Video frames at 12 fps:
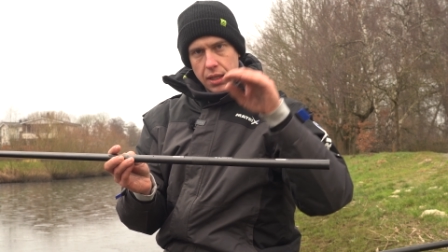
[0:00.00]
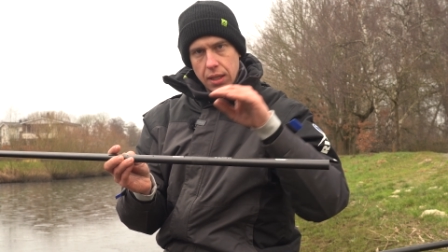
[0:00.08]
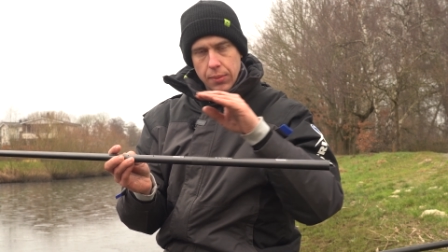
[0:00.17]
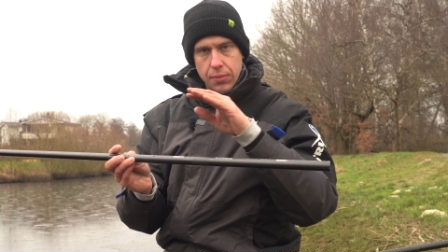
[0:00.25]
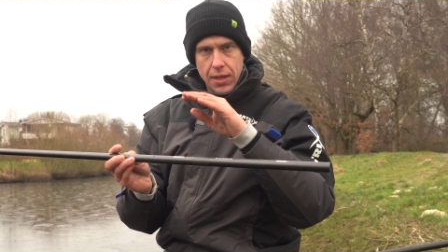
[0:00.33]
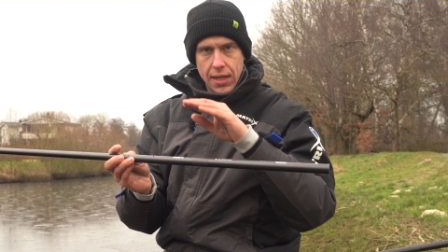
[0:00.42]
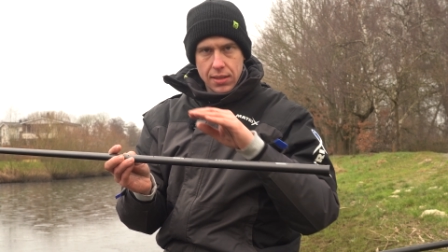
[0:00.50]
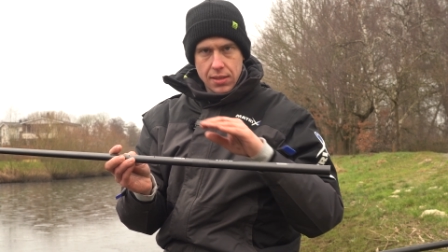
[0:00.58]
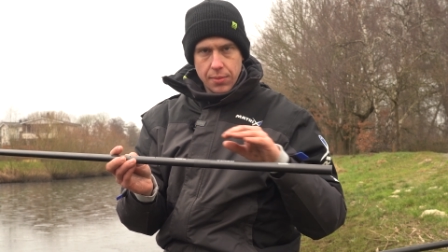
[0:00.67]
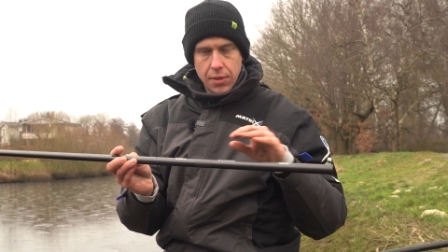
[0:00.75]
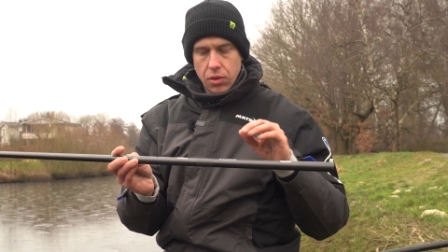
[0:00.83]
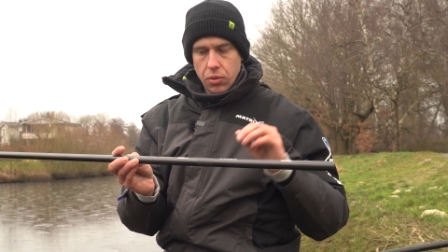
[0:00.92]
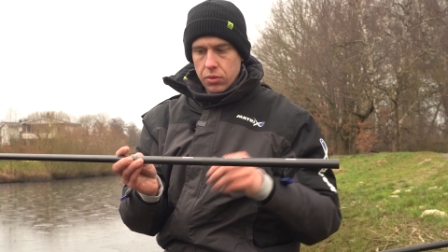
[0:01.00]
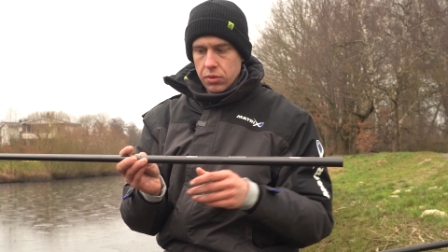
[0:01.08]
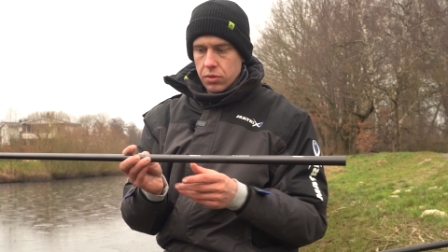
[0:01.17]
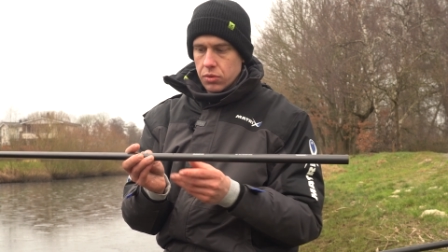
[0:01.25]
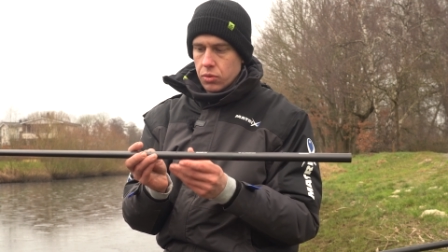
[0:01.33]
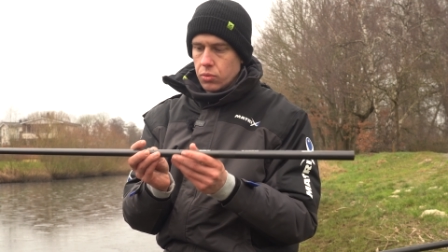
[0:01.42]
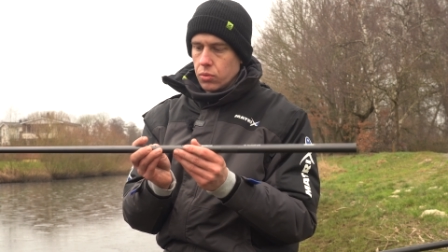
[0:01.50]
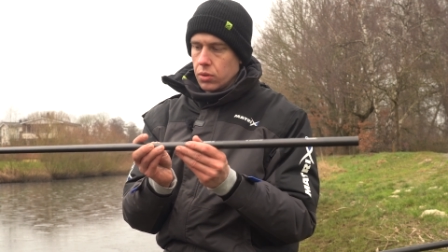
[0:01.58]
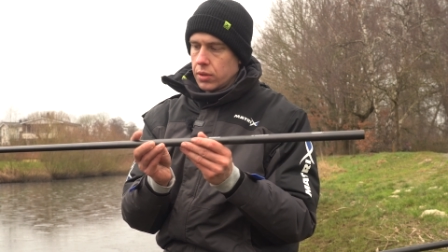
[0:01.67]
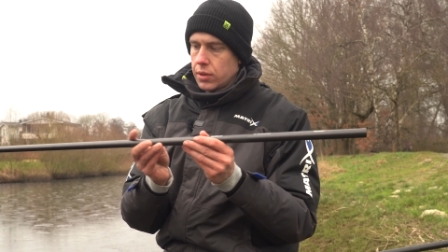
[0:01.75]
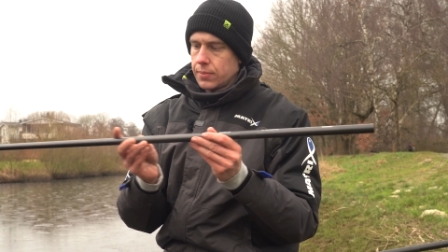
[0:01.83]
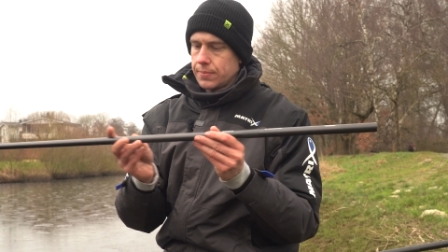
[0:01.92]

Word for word: eben langsam nach unten trudelt.